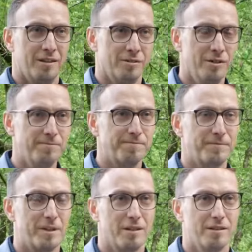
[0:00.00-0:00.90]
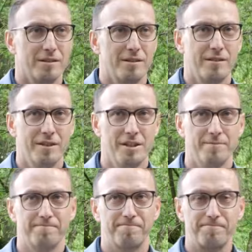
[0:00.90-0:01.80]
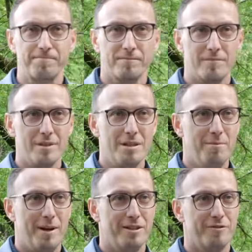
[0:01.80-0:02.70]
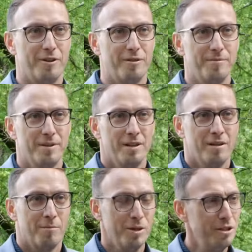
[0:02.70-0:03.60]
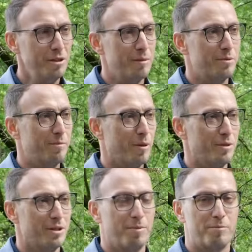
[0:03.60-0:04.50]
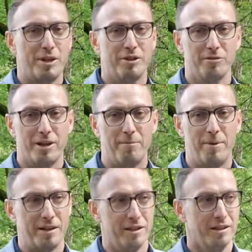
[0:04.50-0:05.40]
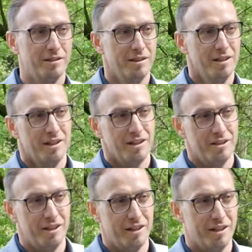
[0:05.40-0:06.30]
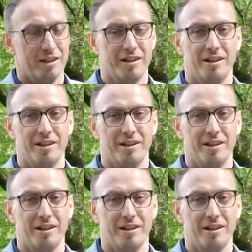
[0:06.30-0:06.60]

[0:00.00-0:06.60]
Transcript: No to wiecie, Państwo, proszę sobie przypomnieć poprzednią kampanię, czyli